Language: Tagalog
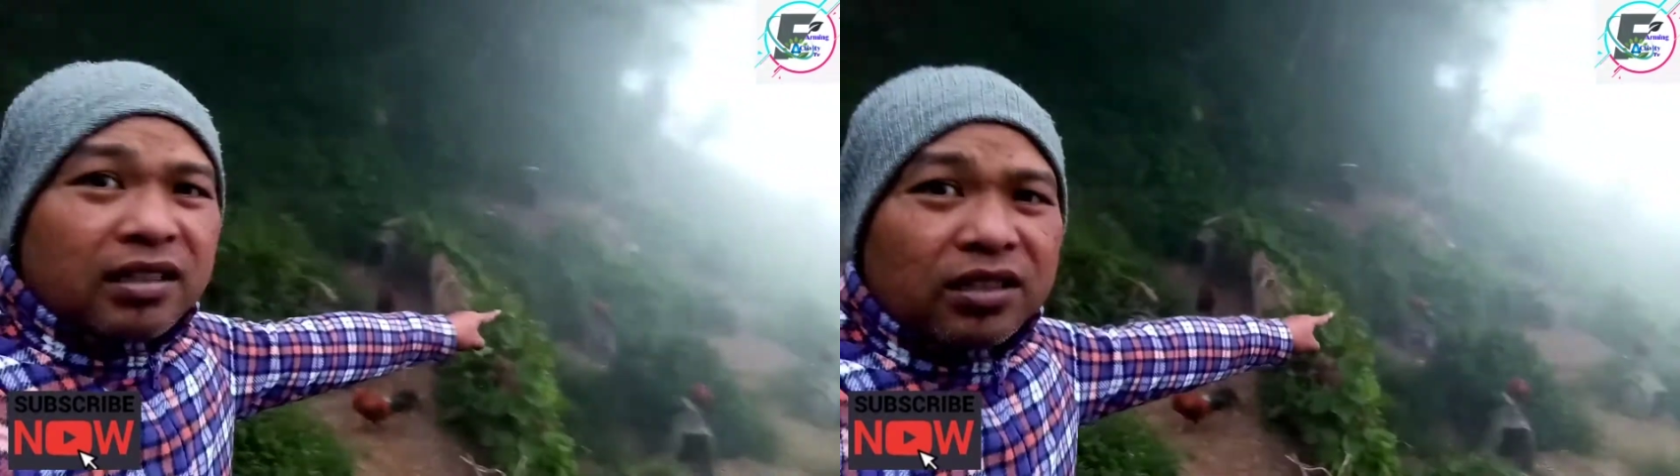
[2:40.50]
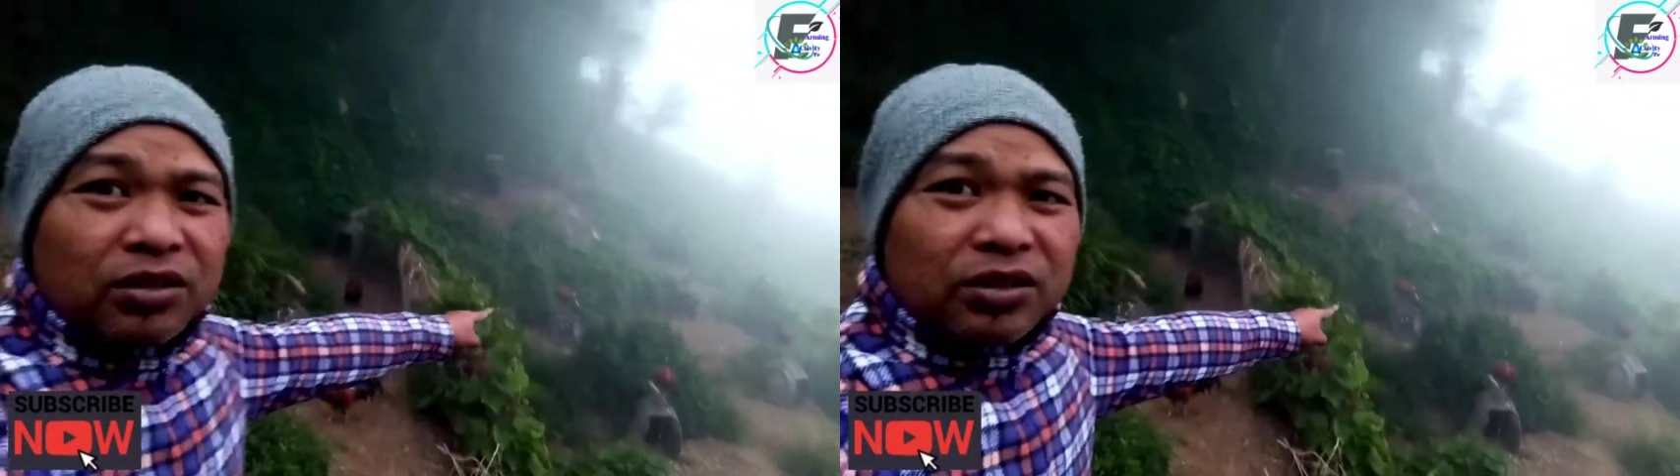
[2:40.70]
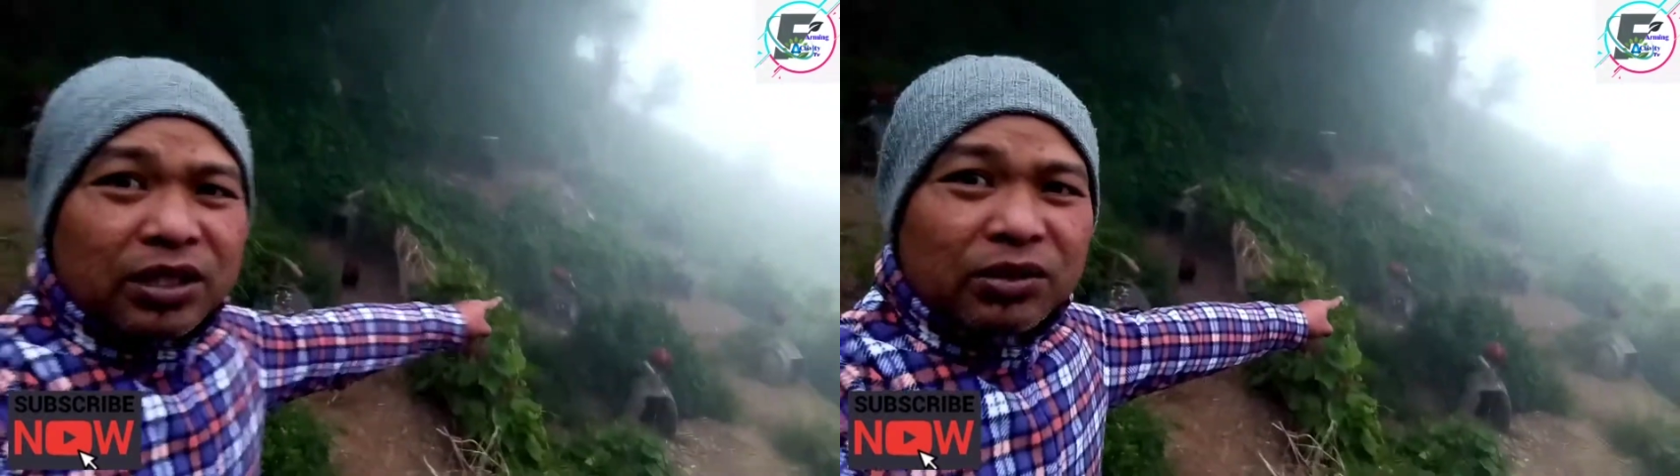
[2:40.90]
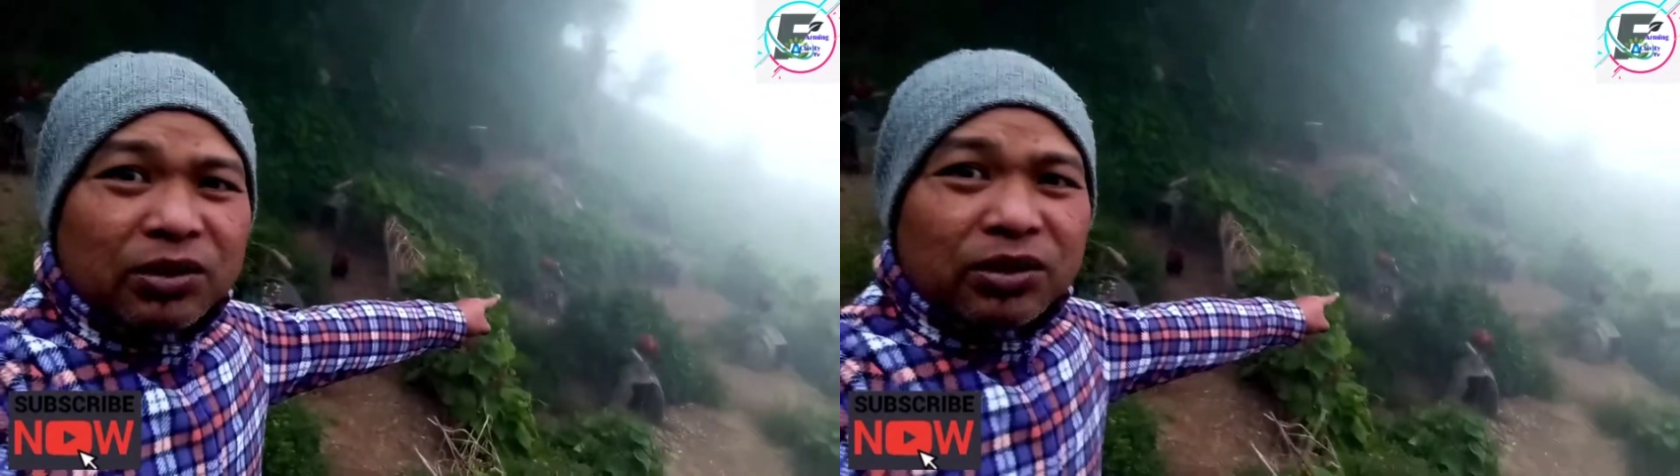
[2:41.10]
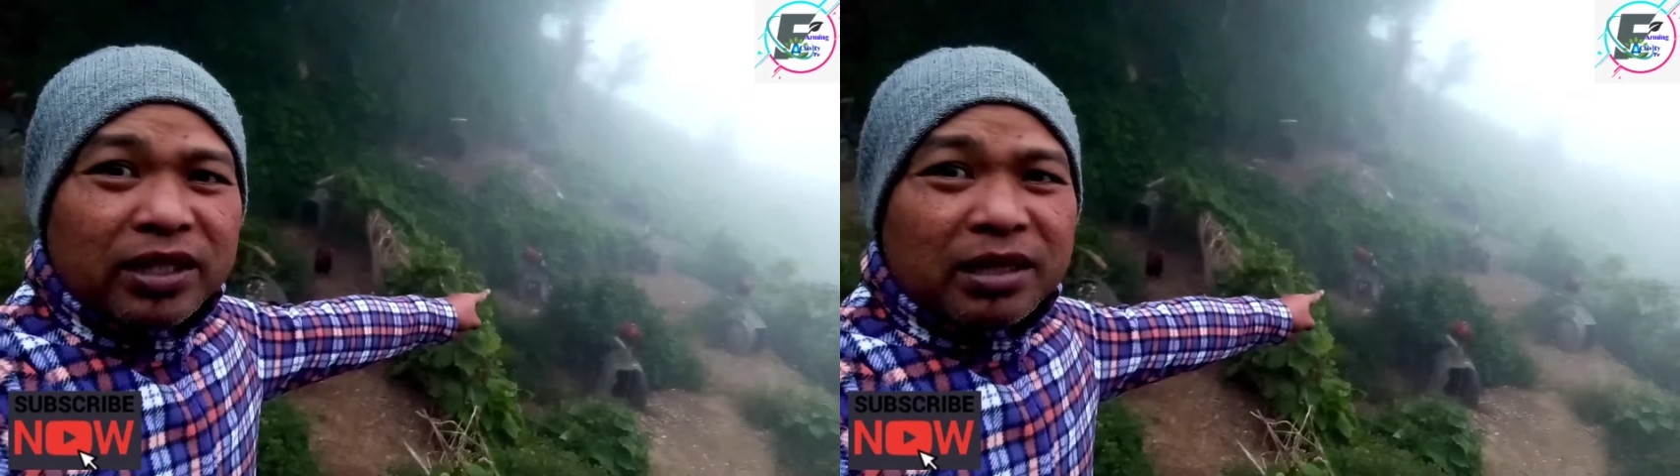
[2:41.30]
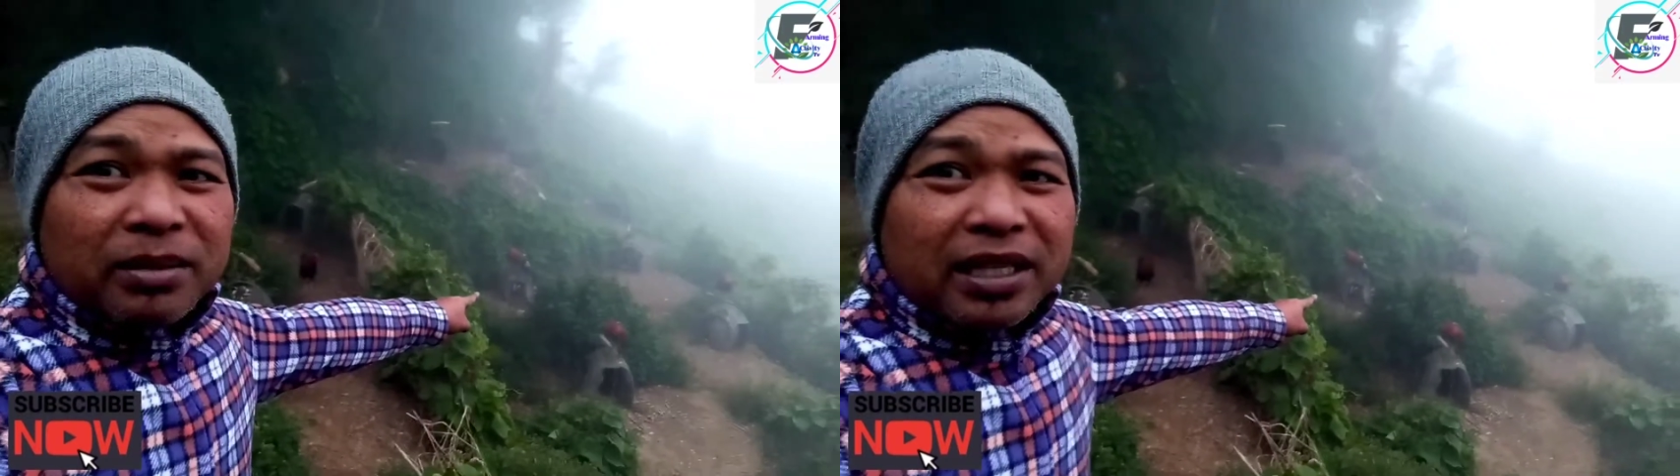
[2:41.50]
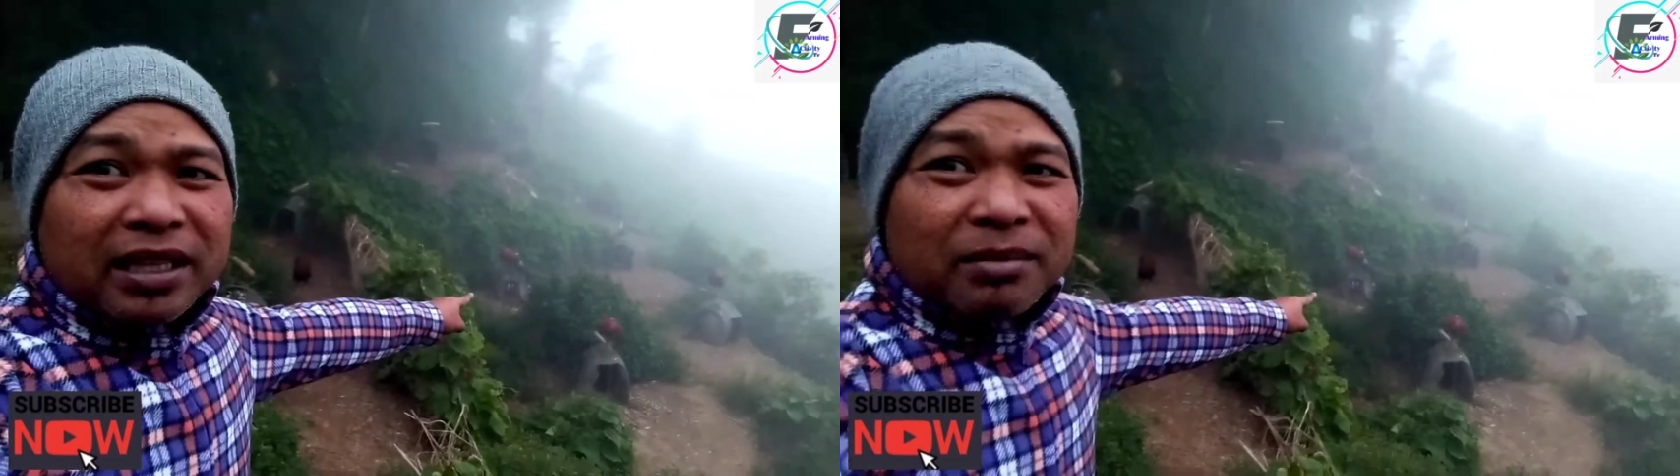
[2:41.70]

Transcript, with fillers: Yung sa dulo, di na makita